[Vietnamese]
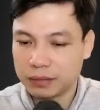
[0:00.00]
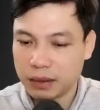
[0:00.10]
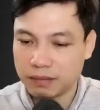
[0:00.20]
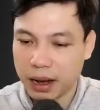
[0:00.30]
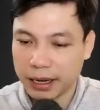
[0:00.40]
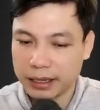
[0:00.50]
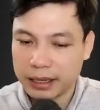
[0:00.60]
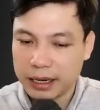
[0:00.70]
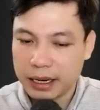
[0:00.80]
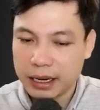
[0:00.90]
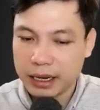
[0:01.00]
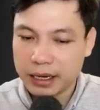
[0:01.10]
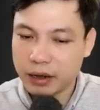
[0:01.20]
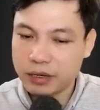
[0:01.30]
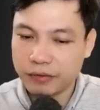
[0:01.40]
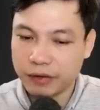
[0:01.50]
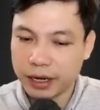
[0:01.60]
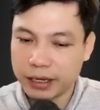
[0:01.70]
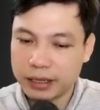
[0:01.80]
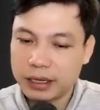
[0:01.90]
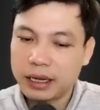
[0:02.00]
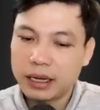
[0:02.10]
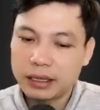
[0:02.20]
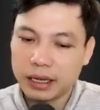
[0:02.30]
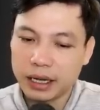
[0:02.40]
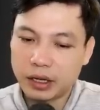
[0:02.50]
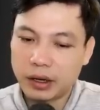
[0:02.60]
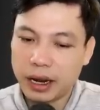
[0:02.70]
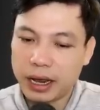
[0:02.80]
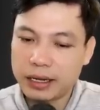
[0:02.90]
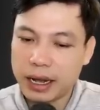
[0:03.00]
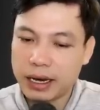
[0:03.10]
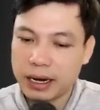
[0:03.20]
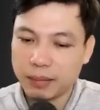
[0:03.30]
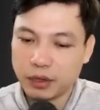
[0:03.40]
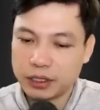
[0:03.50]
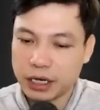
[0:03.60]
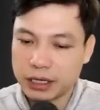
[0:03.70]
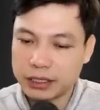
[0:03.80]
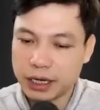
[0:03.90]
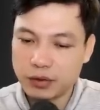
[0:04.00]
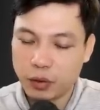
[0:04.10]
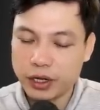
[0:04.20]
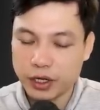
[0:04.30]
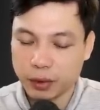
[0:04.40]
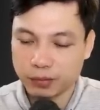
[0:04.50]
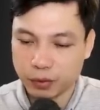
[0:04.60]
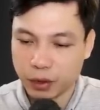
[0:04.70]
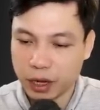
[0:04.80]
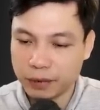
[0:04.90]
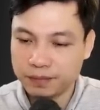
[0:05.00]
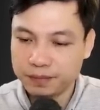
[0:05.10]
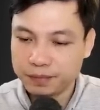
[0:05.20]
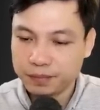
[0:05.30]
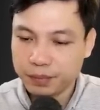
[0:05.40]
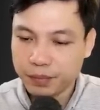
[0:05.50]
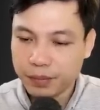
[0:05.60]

Nhưng thật không ngờ Pháp Sư Đồng vì tìm kiếm viên đá màu trắng khảm và chui kiếm cho đủ